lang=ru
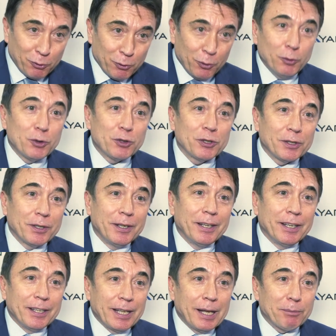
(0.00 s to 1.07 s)
Нужен
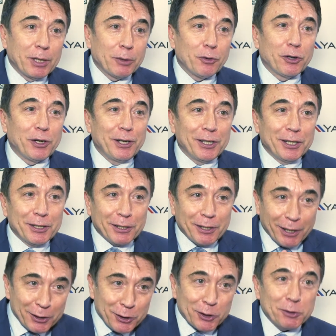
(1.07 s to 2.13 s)
нам такой клиент,
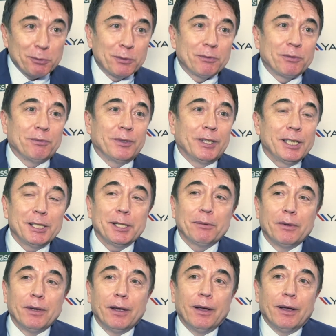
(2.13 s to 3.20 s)
кредит дадим.
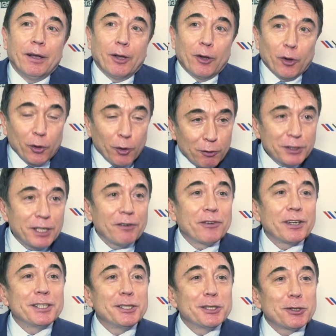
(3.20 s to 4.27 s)
Но взяв
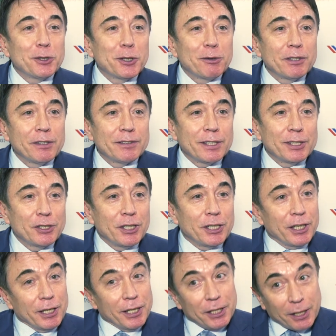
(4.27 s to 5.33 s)
кредит, он его не
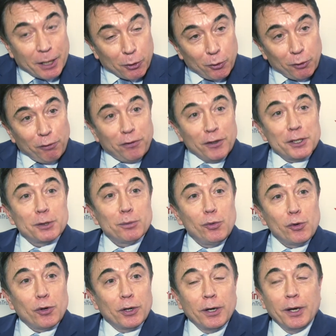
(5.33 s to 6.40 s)
возвращает. И никакой
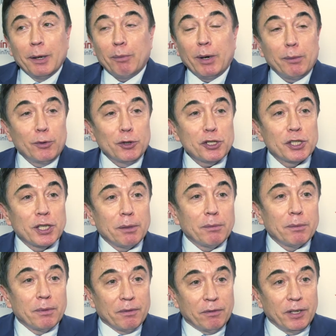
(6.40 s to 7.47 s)
Facebook помочь
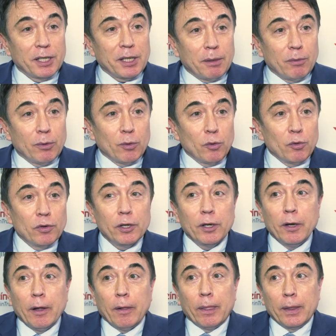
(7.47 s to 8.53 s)
нам в этом,
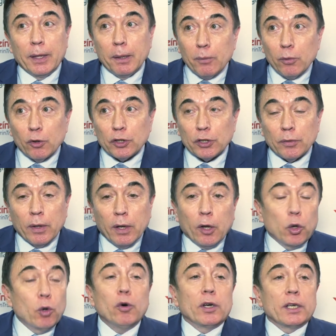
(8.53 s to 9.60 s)
увы, не может.
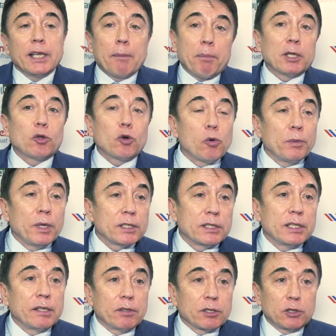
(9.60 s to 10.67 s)
Ну, я подробно
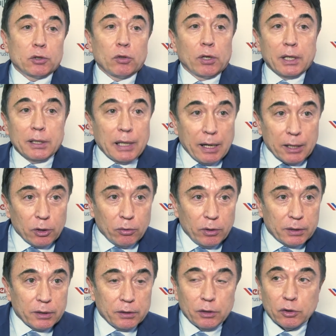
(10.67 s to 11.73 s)
остановился только на
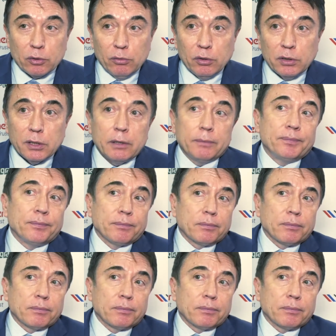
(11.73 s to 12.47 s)
одной этой дискуссии